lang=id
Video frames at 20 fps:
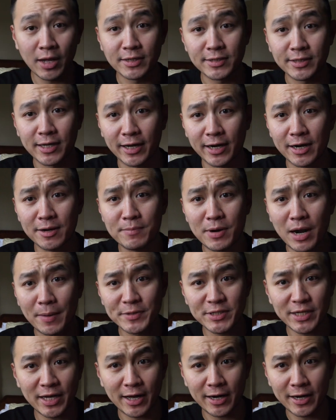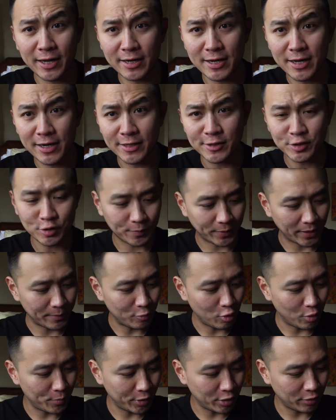Nah sekarang berapa sih harga dari Supreme
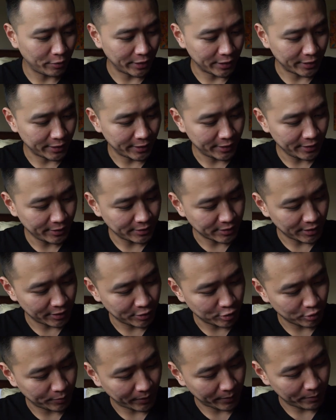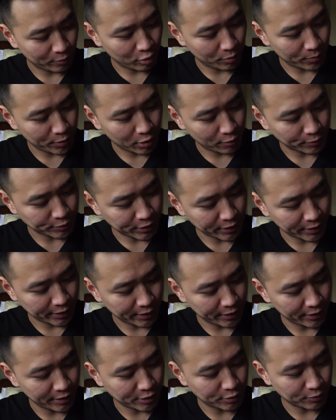Domino ini? Jadi Supreme Domino
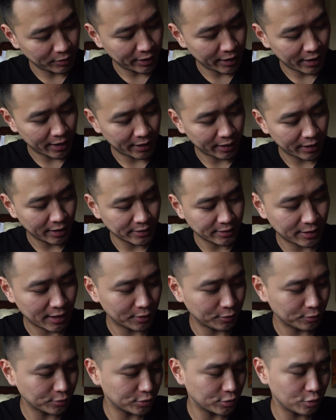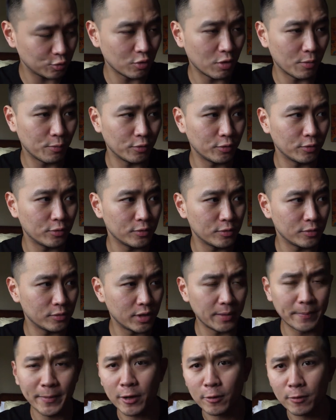ini dijual di harga 125
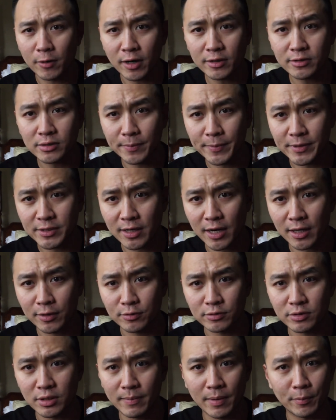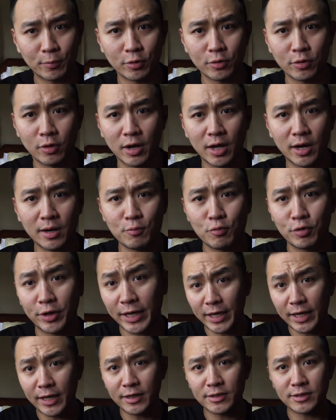dolar sampai 150 dolar.
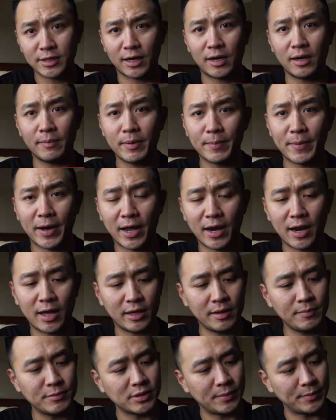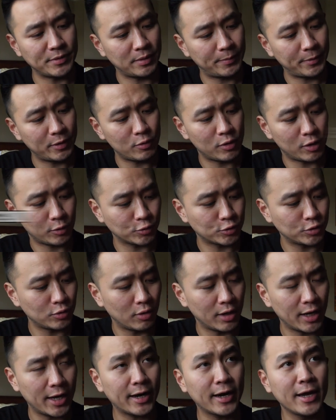Mungkin sekarang lebih mahal lagi bisa mencapai 200
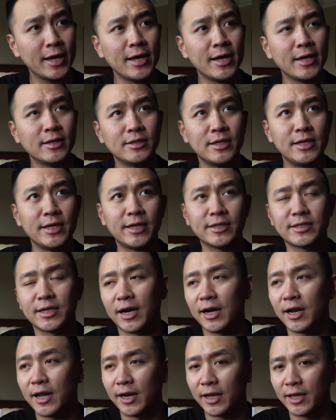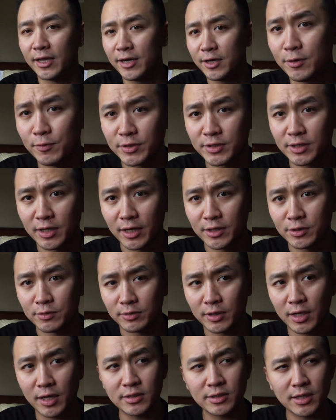dolar. Jadi kisaran harganya di dua setengah
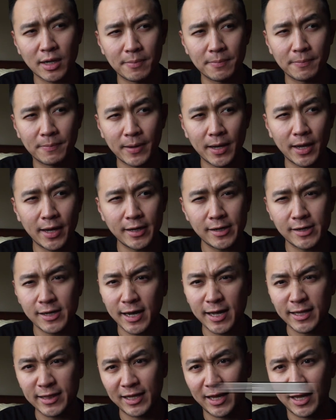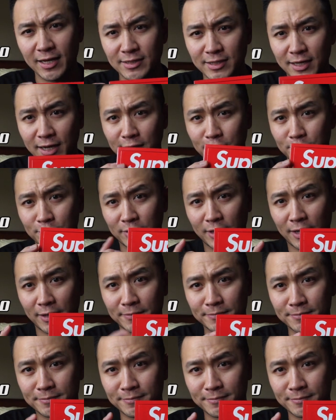juta sampai dengan tiga setengah juta.